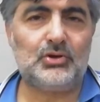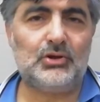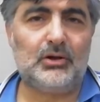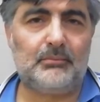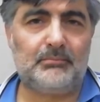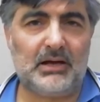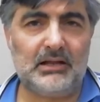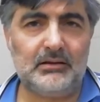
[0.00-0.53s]

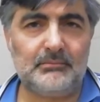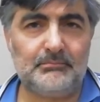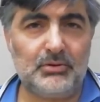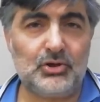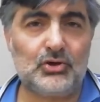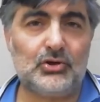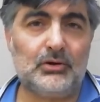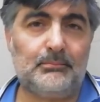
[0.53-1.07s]
kilo bal,
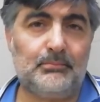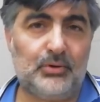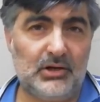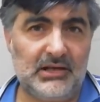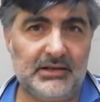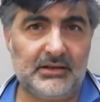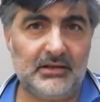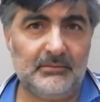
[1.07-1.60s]
bir kilo
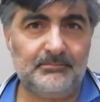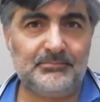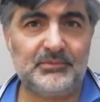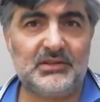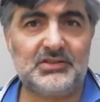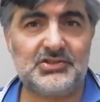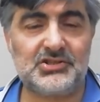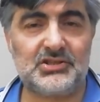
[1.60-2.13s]
poleni
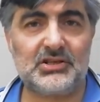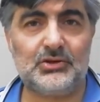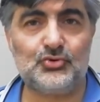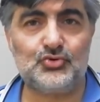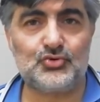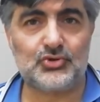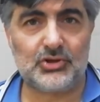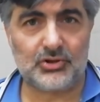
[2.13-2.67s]
çıtanın
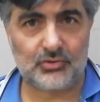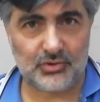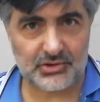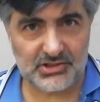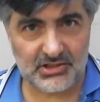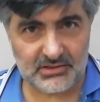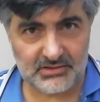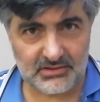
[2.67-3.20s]
üstüne
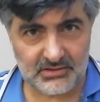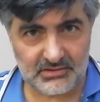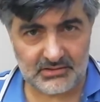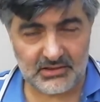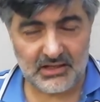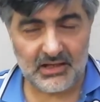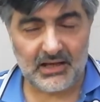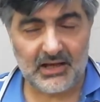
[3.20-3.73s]

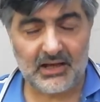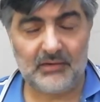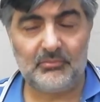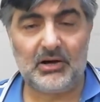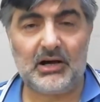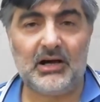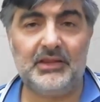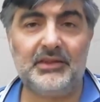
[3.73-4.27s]
koyacaksınız
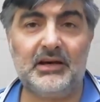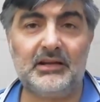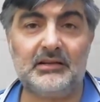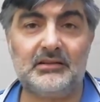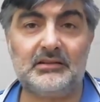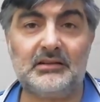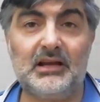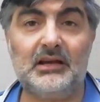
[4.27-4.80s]
ama ana
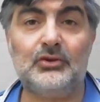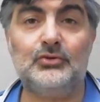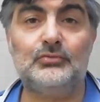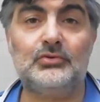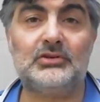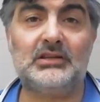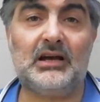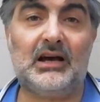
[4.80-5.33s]
arının daha
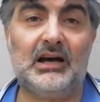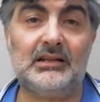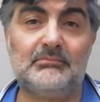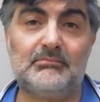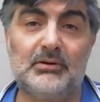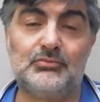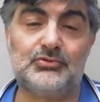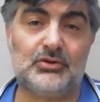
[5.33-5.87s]
yumurta
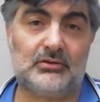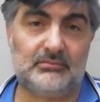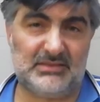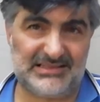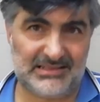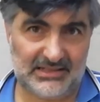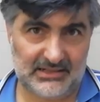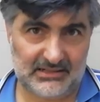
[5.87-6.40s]
atmamış
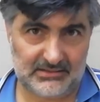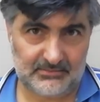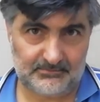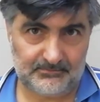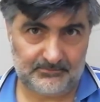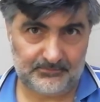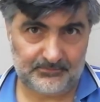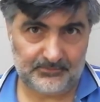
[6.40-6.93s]
olması lazım.
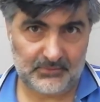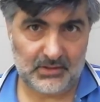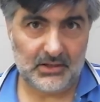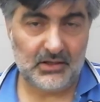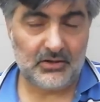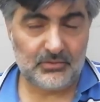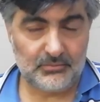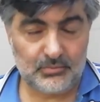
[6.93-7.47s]

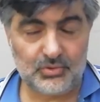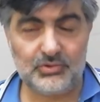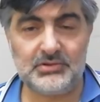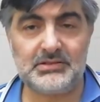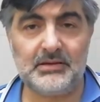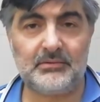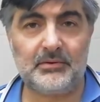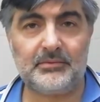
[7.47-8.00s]
Bunun
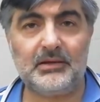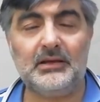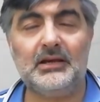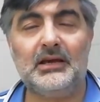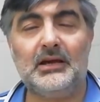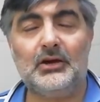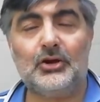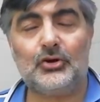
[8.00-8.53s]
sebebi
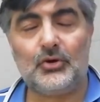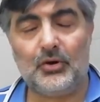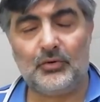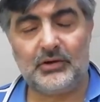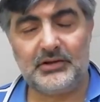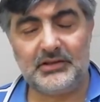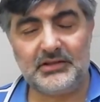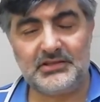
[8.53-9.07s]

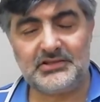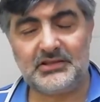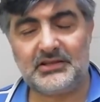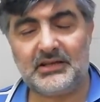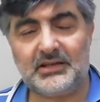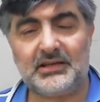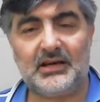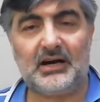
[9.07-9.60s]
kovanın
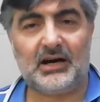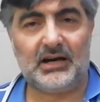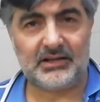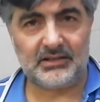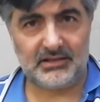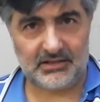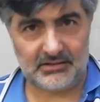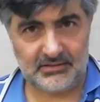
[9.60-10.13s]
içindeki
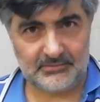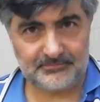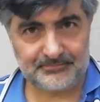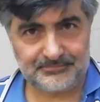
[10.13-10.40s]
arılar